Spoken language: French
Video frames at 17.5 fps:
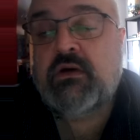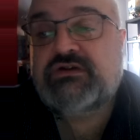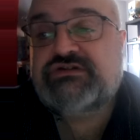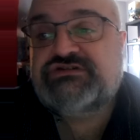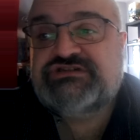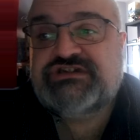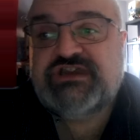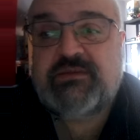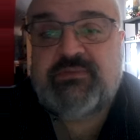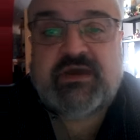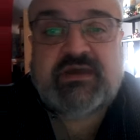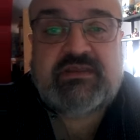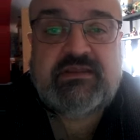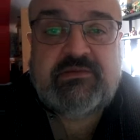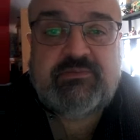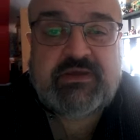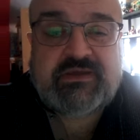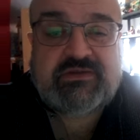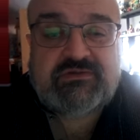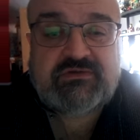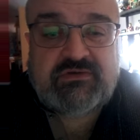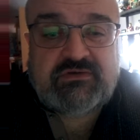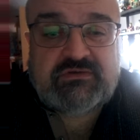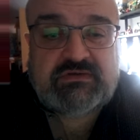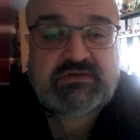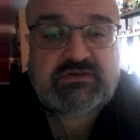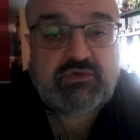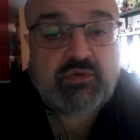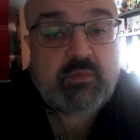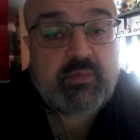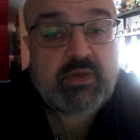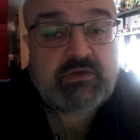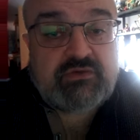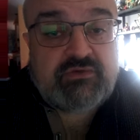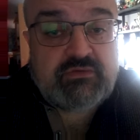gérée par des personnes qui n'ont
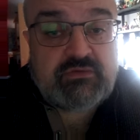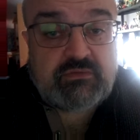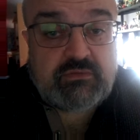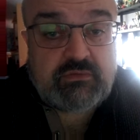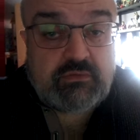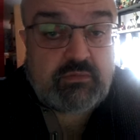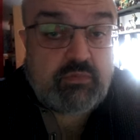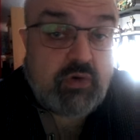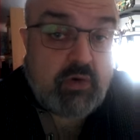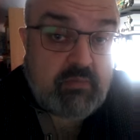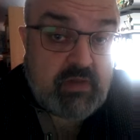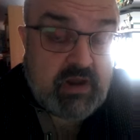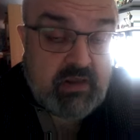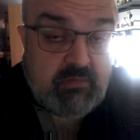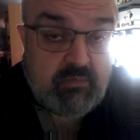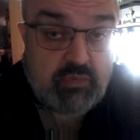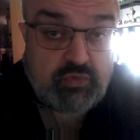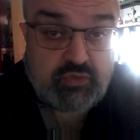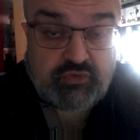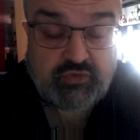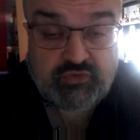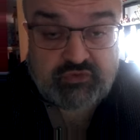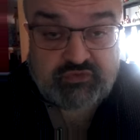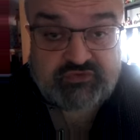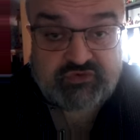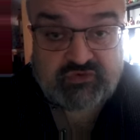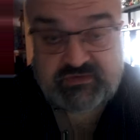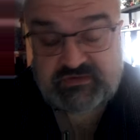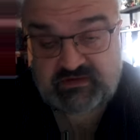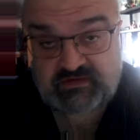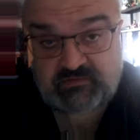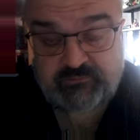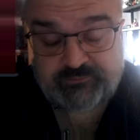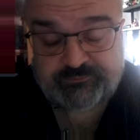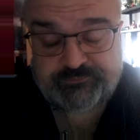pas de problèmes de santé.